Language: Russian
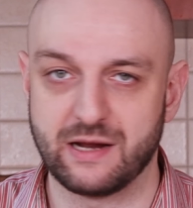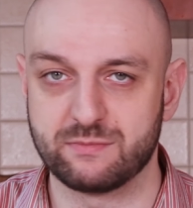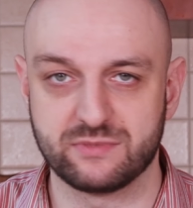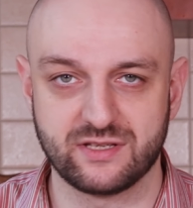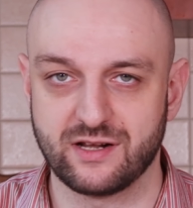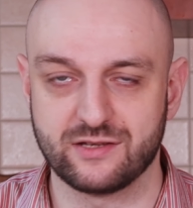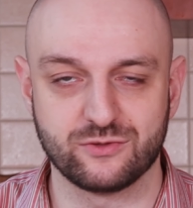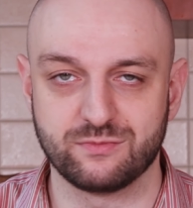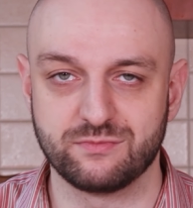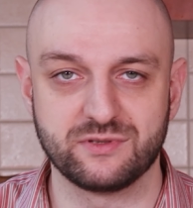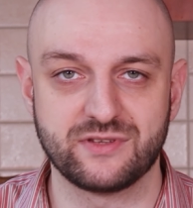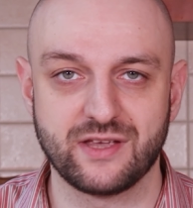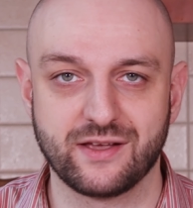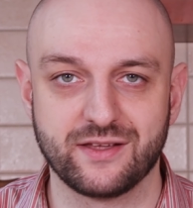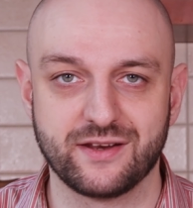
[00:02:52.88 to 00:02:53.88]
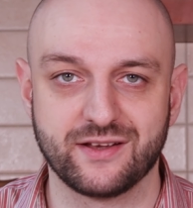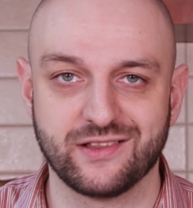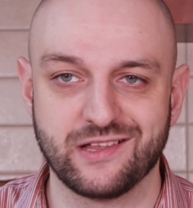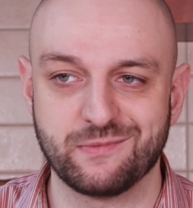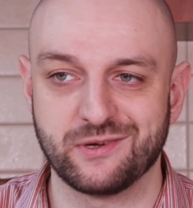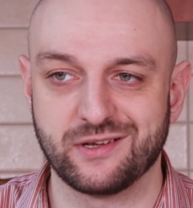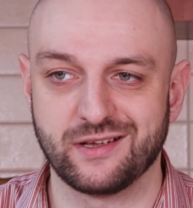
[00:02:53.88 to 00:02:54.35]
прям сразу, без всякой
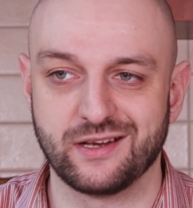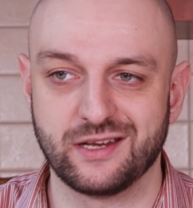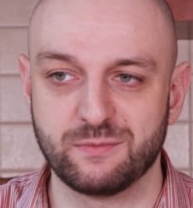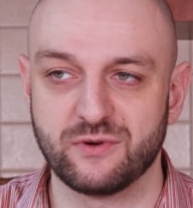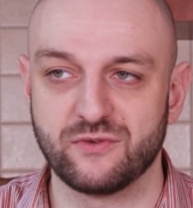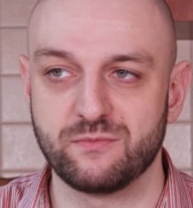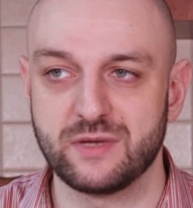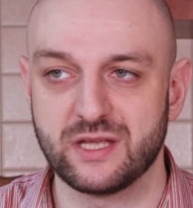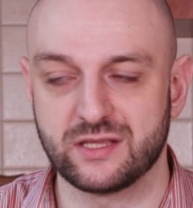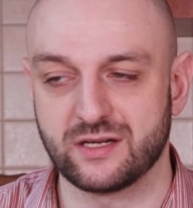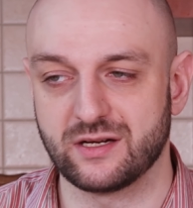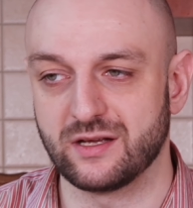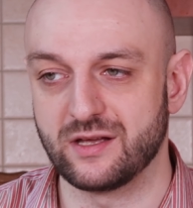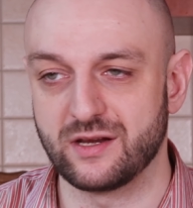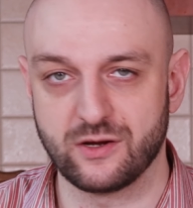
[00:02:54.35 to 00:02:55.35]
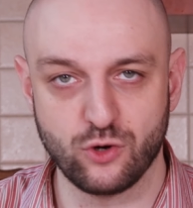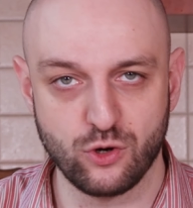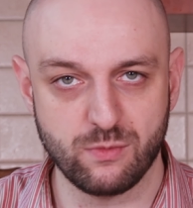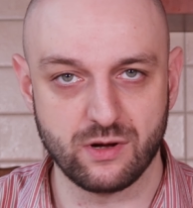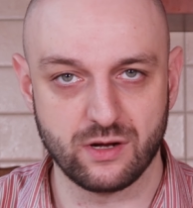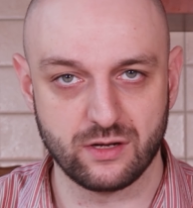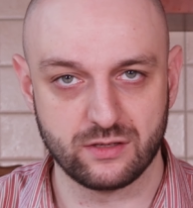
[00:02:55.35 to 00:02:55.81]
рекламы, либо в метро
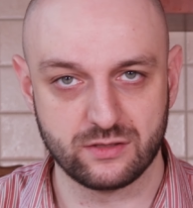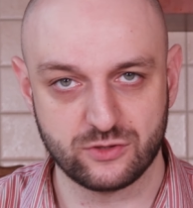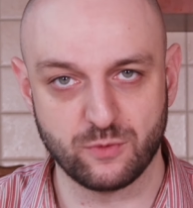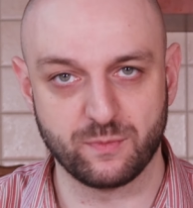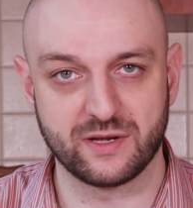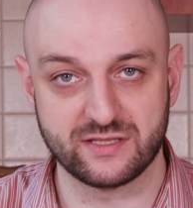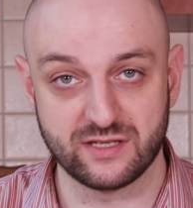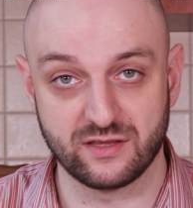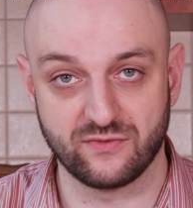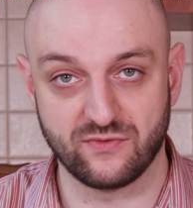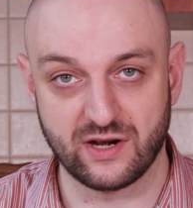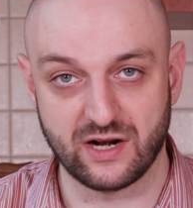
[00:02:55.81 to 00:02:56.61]
Риоба 100%